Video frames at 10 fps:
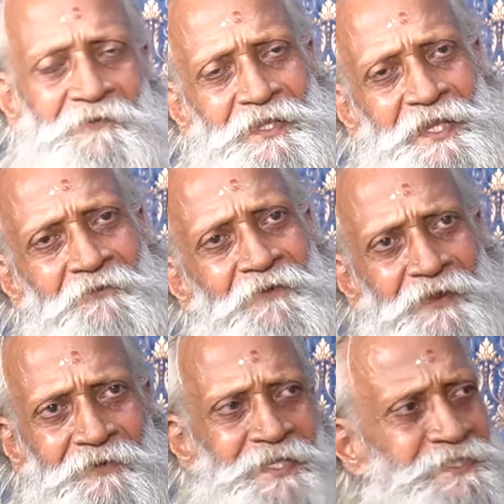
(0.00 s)
ఎవరిదైనా
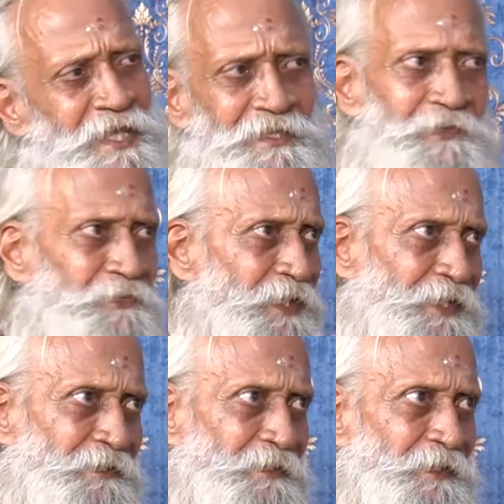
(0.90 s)
వాళ్ళ వాళ్ళ సాధనలు
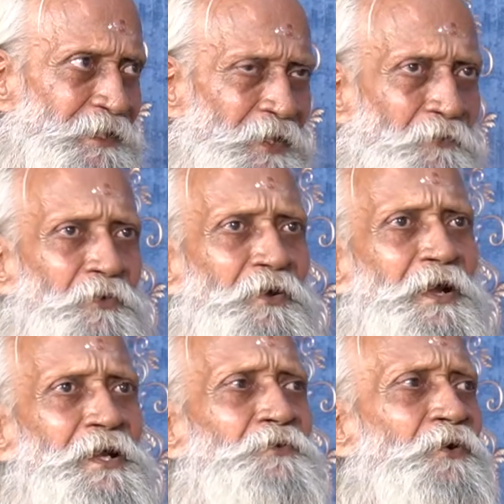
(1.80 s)
ఉంటాయి
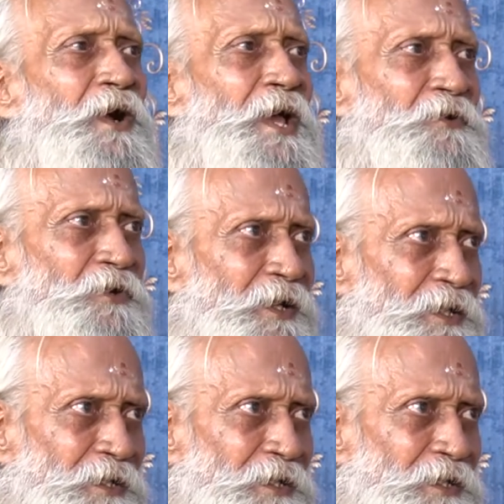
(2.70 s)
ఒక్కొక్కళ్ళు ఒకనొక